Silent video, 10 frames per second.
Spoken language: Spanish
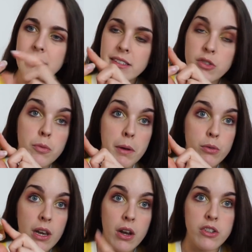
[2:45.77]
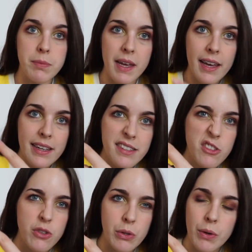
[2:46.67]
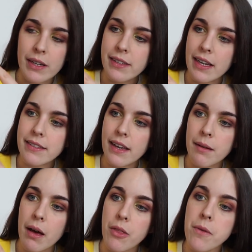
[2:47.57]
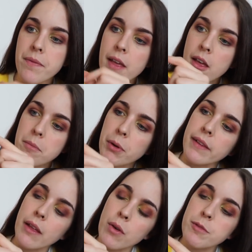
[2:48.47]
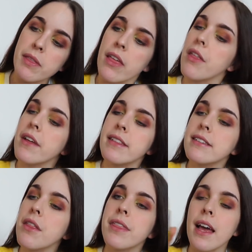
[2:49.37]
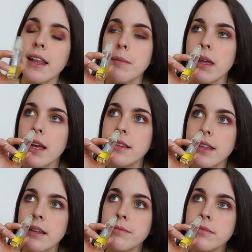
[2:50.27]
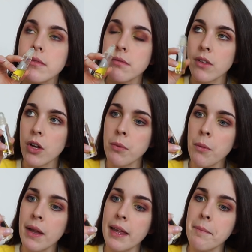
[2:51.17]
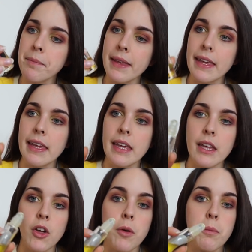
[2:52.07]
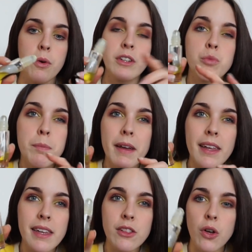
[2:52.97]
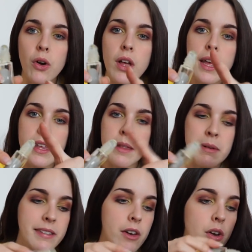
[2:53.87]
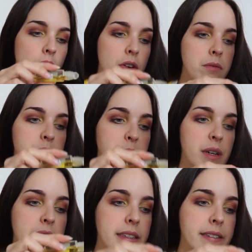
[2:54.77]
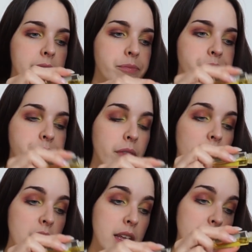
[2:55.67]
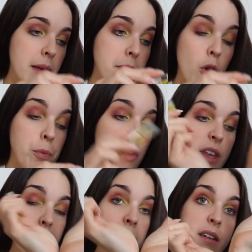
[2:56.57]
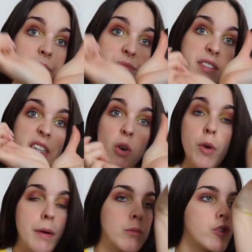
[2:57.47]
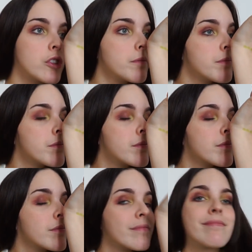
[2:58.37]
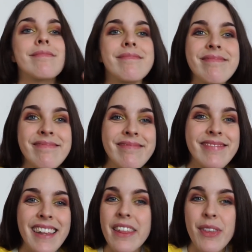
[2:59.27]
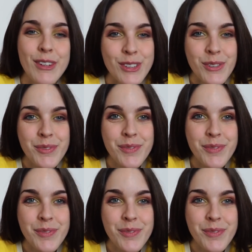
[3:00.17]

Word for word: es súper útil en los viajes, de hecho todo casi casi acabado, porque tiene una especie de aceite esencial que me encanta como huele y como es muy pequeñito y además en rolón, pues lo puedo llevar sin que ocupe mucho. Delicioso.